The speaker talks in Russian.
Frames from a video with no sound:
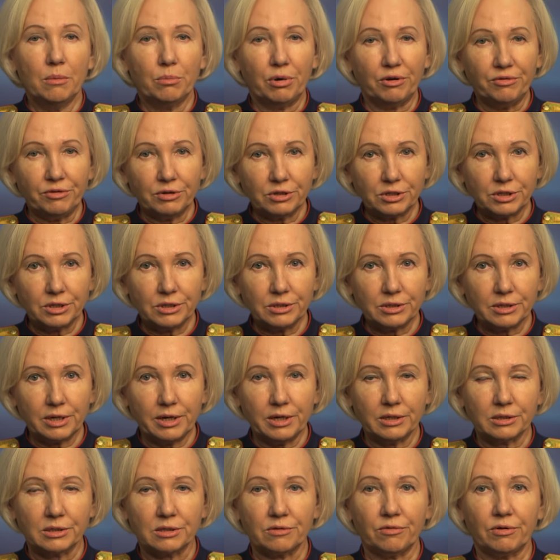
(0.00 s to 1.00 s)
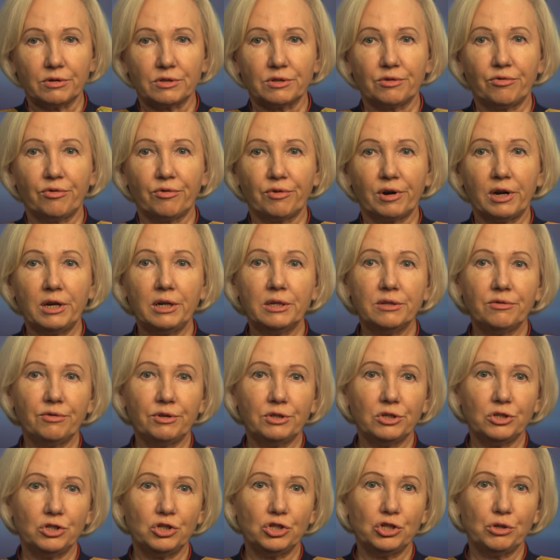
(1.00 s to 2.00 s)
По версии следствия, с февраля
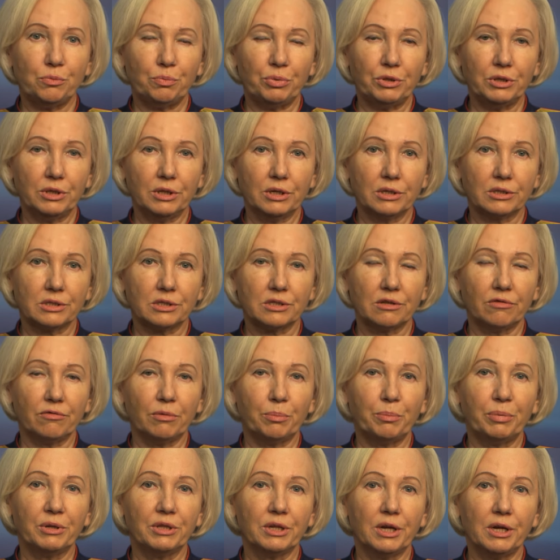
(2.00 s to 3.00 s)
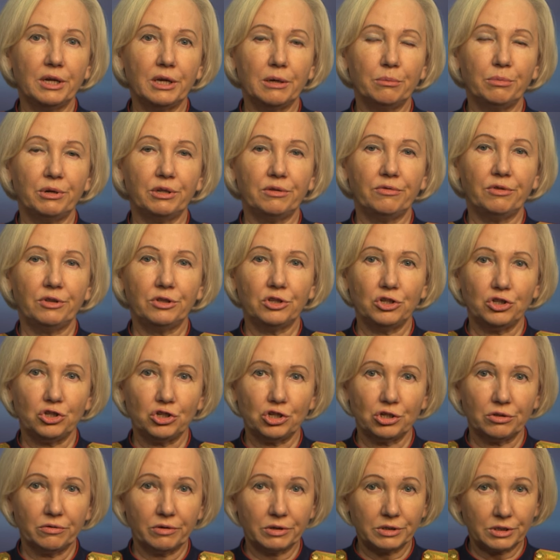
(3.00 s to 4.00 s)
2015 по ноябрь
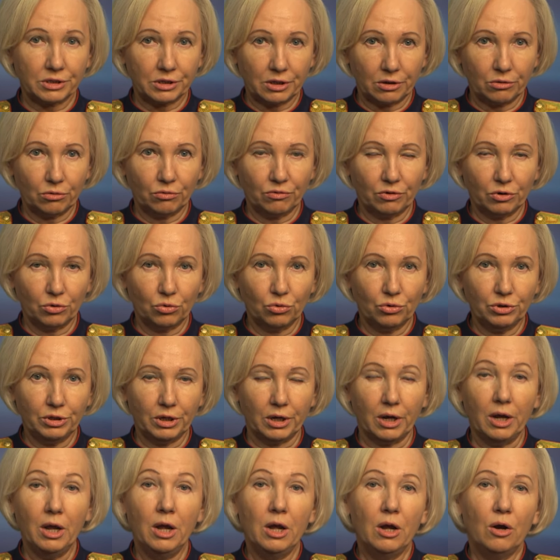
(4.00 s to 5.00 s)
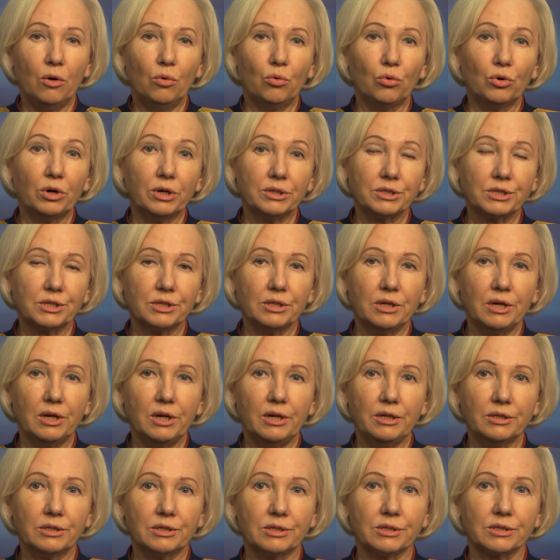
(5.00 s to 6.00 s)
2022 года указанные
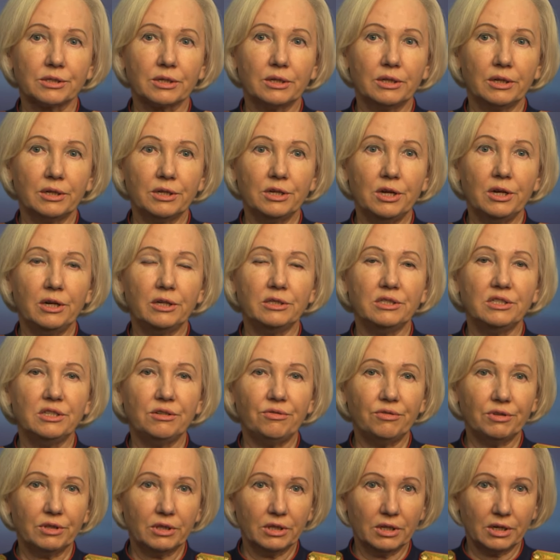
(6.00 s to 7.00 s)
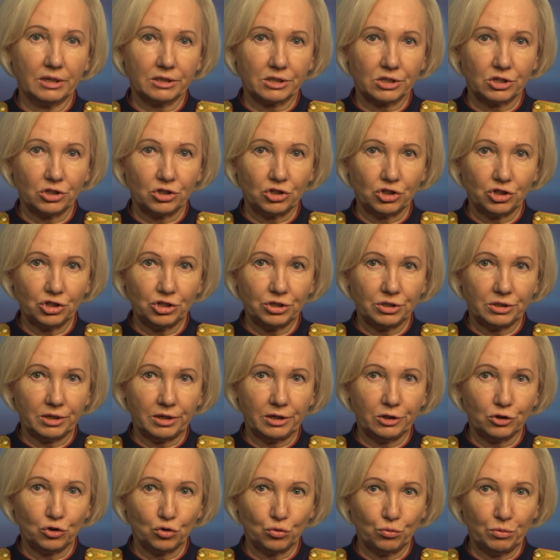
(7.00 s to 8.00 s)
лица склонили 19
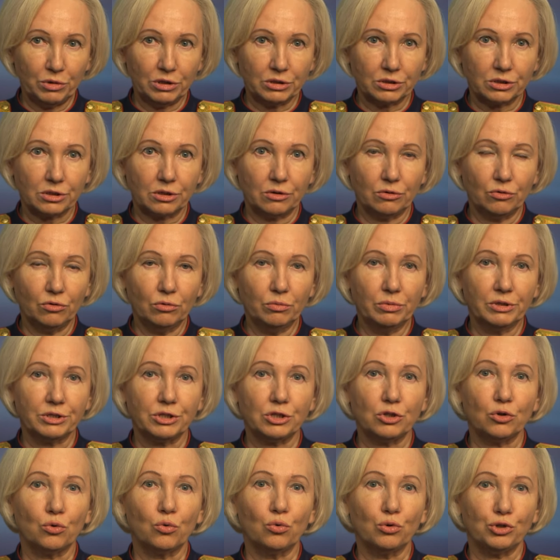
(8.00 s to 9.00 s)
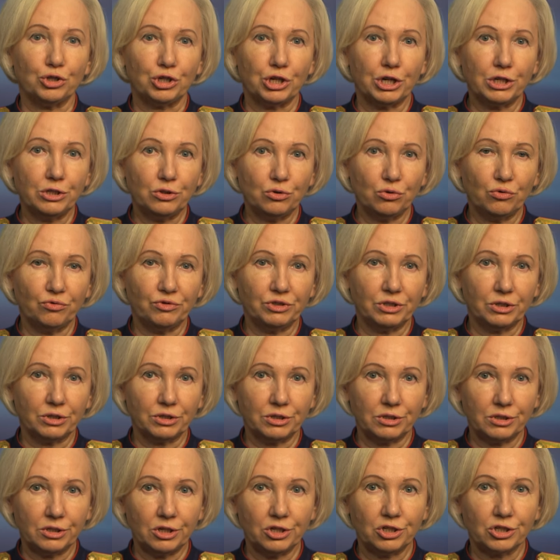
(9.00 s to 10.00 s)
жителей Тюменской области к участию в
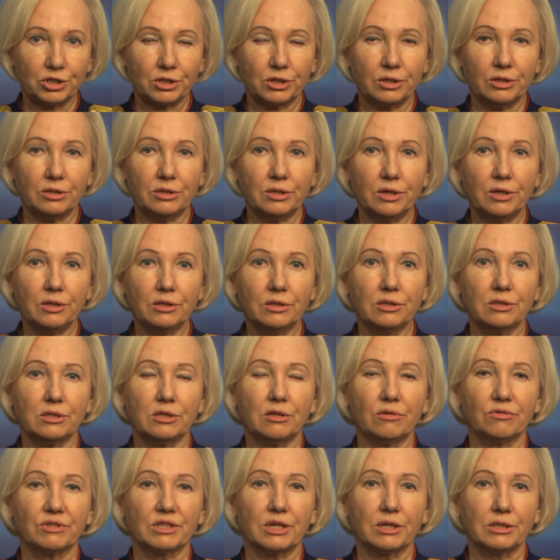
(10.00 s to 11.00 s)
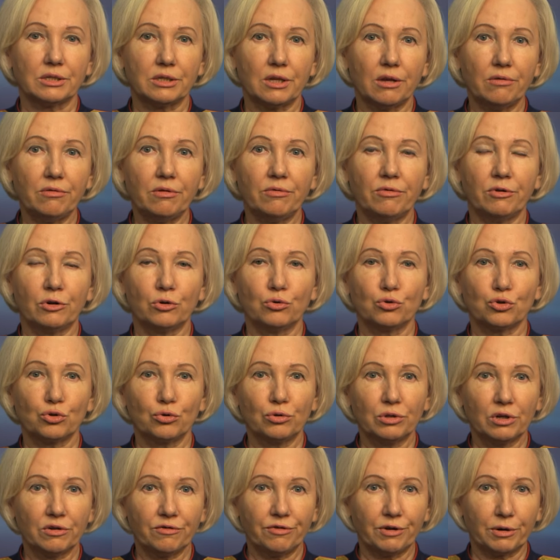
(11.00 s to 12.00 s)
террористической деятельности в составе
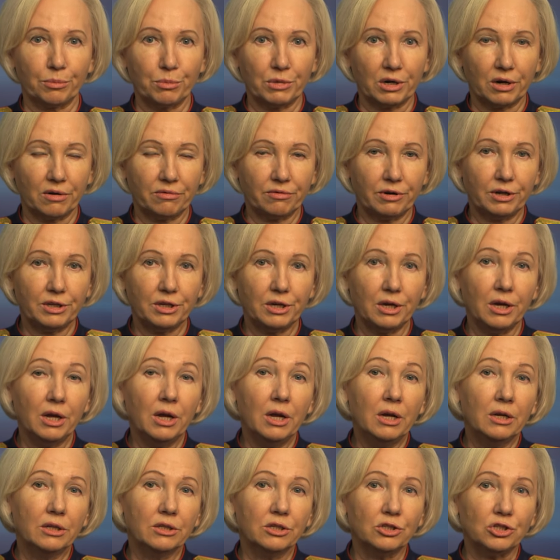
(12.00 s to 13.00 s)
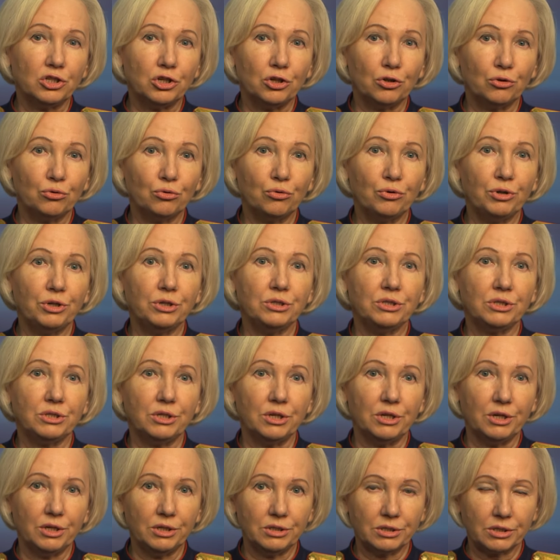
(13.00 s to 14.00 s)
вооруженных формирований на территории
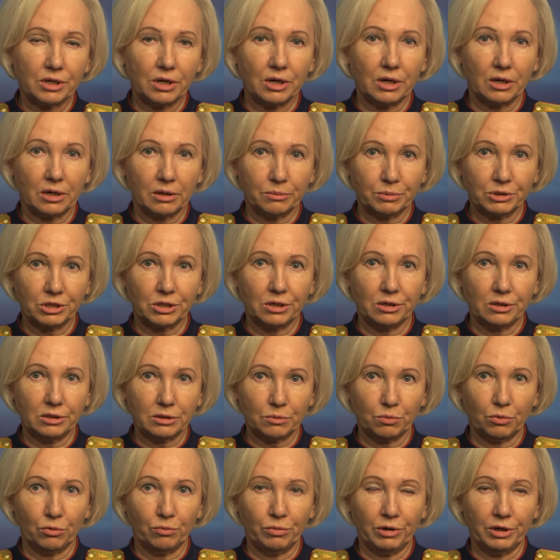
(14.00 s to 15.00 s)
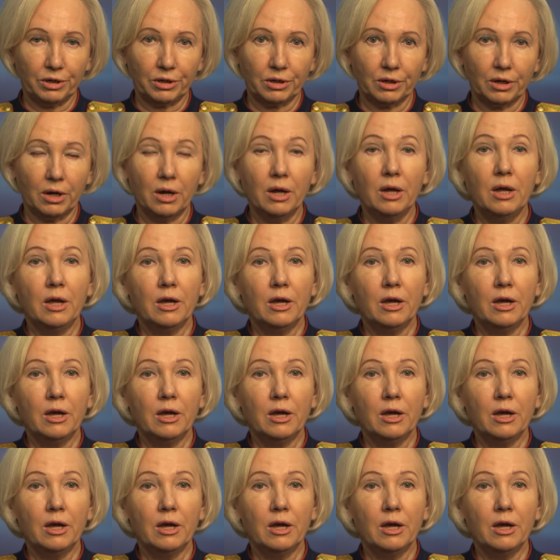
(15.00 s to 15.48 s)
Сирийской Арабской Республики.